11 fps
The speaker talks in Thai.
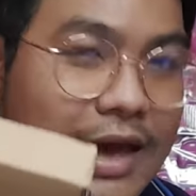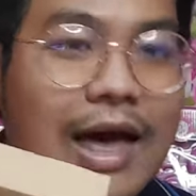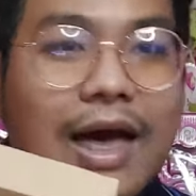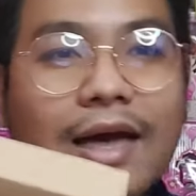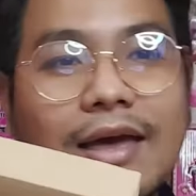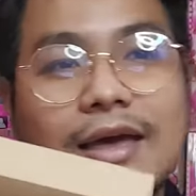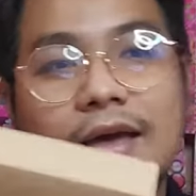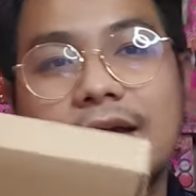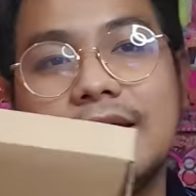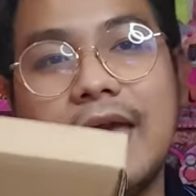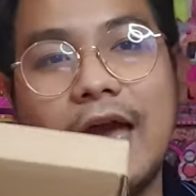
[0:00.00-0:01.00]
อ่ะ
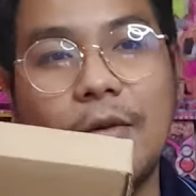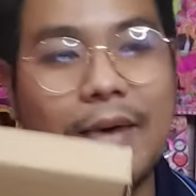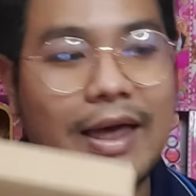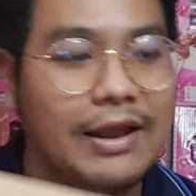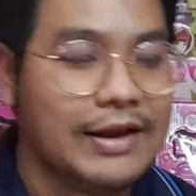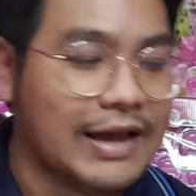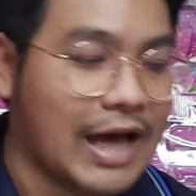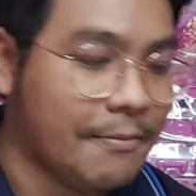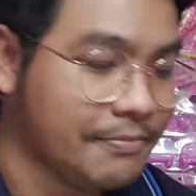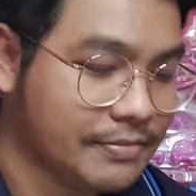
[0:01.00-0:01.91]
แกะออกมาแล้วนะครับ